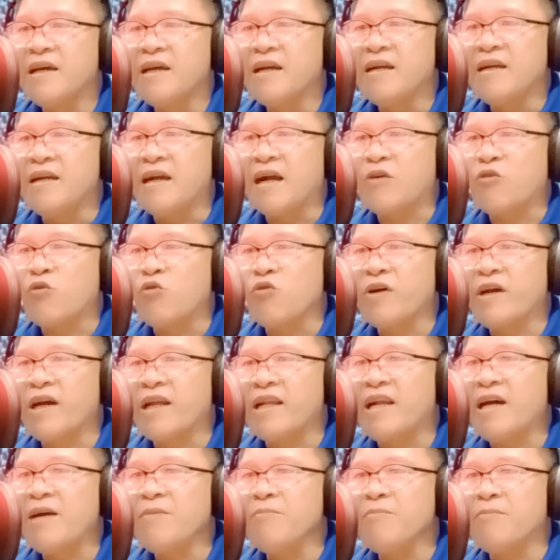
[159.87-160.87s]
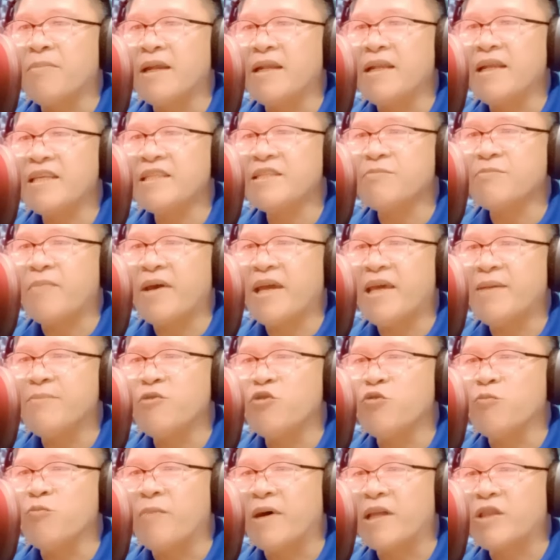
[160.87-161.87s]
Nga kung kanang balas
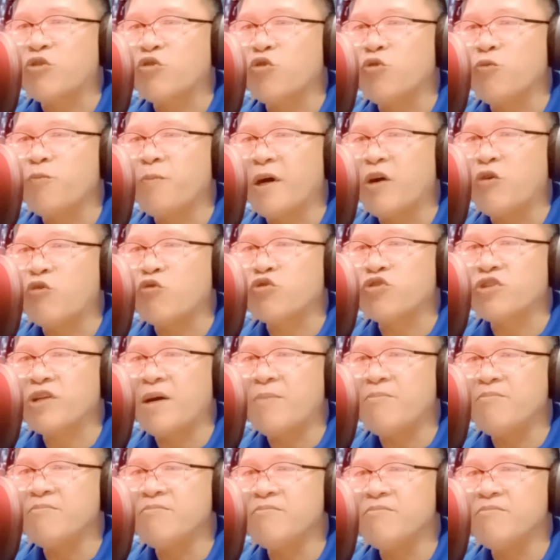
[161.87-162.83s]
mahimong bato pag-usab,